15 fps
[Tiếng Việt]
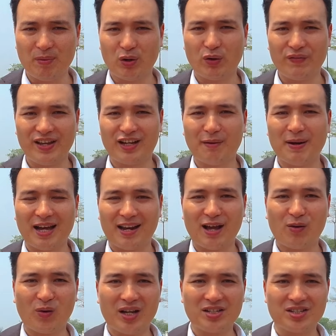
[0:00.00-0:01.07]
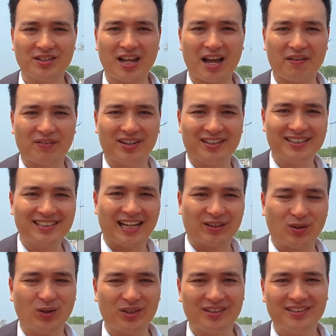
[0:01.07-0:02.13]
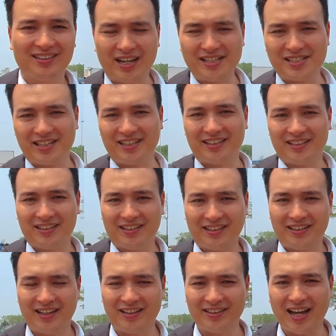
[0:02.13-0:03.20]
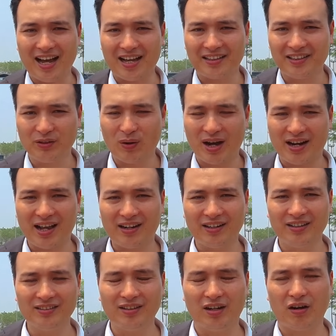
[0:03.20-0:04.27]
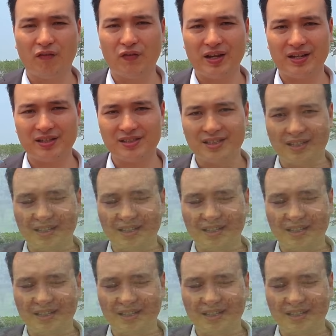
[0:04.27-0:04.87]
Chào mừng quý vị các bạn đã quay trở lại với Nhà Tốt Thưa anh chị, hiện tại thì Hòa đang đứng ở vị